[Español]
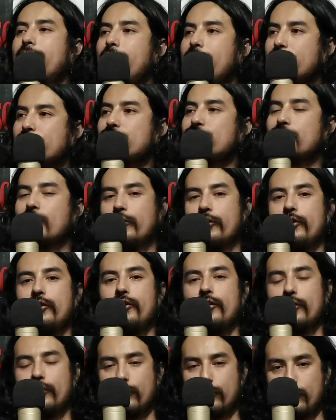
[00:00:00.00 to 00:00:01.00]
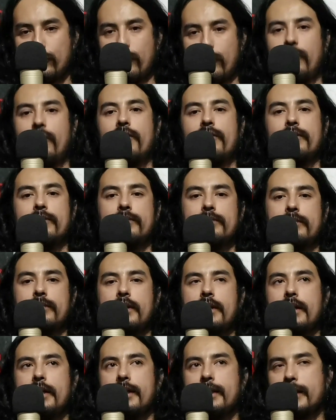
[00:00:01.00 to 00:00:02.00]
estoy yo.
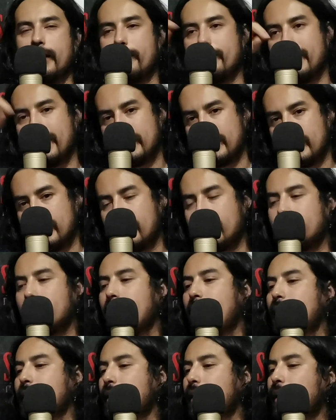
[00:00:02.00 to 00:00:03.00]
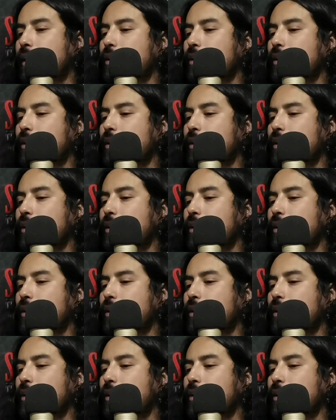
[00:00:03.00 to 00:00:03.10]
También en la Arcadia